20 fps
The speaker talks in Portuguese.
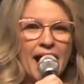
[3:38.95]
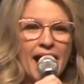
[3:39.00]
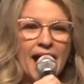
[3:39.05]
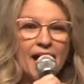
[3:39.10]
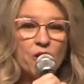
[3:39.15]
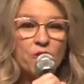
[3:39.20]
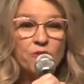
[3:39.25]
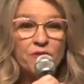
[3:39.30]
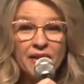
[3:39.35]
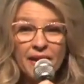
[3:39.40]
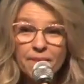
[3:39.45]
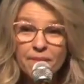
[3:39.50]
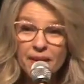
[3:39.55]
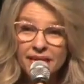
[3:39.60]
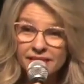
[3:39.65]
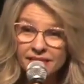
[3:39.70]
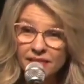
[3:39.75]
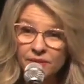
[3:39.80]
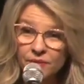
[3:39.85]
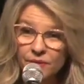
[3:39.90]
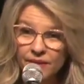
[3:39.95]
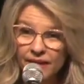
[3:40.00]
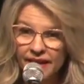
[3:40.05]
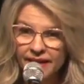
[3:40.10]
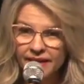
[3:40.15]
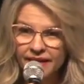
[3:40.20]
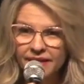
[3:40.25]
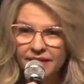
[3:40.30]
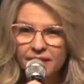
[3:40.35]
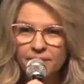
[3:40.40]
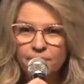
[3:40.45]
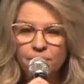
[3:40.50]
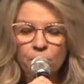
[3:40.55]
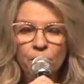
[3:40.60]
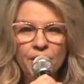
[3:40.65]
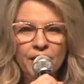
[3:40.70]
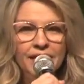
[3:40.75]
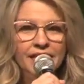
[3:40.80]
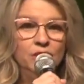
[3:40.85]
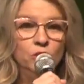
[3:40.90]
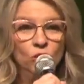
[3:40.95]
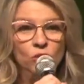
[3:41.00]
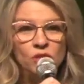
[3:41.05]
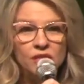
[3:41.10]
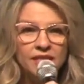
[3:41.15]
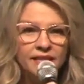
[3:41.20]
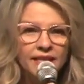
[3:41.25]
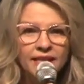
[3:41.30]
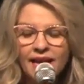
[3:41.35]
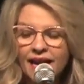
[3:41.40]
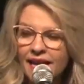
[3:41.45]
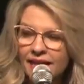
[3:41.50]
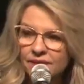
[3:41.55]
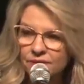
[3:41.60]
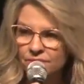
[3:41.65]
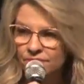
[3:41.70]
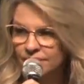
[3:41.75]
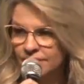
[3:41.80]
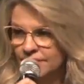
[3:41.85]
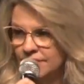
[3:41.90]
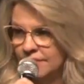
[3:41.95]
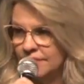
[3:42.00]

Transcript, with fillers: Aí eu fiquei mais segura ainda porque ele entrou no sindicato.